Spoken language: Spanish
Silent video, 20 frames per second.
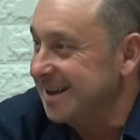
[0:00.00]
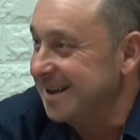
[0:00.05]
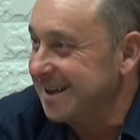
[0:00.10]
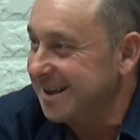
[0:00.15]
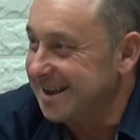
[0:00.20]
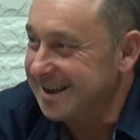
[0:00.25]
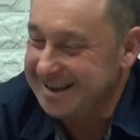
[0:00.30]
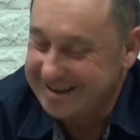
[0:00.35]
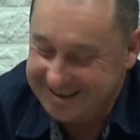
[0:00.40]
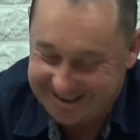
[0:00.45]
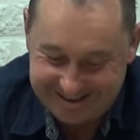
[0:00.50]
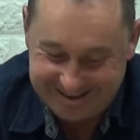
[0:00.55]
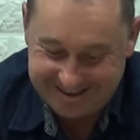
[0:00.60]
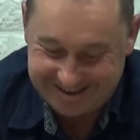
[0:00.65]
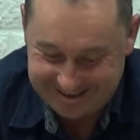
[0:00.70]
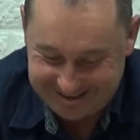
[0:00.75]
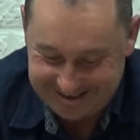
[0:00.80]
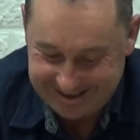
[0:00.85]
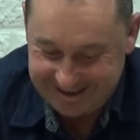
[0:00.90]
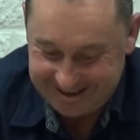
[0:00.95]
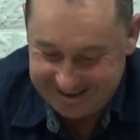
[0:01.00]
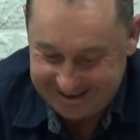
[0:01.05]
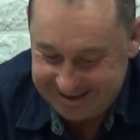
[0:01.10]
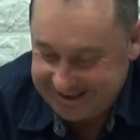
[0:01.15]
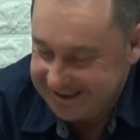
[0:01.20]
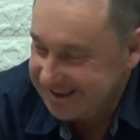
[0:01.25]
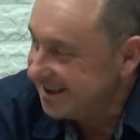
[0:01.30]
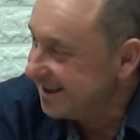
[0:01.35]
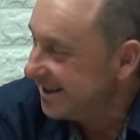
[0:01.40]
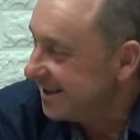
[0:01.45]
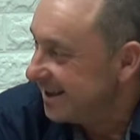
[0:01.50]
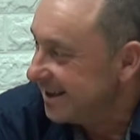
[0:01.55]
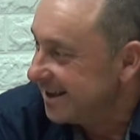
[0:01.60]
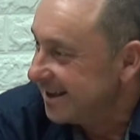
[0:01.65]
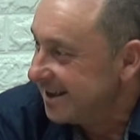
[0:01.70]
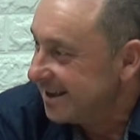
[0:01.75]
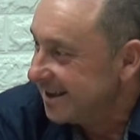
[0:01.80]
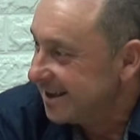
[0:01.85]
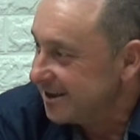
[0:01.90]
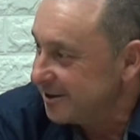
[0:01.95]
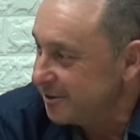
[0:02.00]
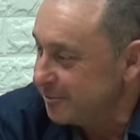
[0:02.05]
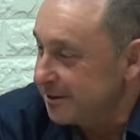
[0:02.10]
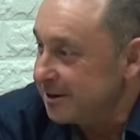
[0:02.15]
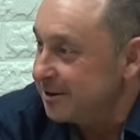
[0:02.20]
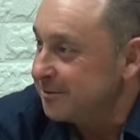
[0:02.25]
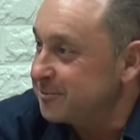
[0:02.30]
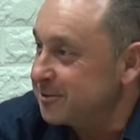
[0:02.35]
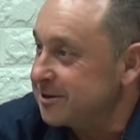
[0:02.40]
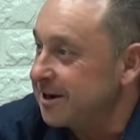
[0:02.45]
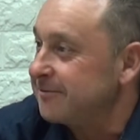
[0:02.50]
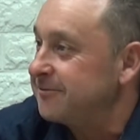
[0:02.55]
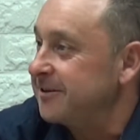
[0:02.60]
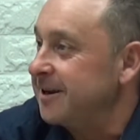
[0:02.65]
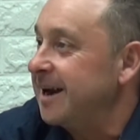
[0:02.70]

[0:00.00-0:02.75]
porque aquí el señor, yo le pues dije,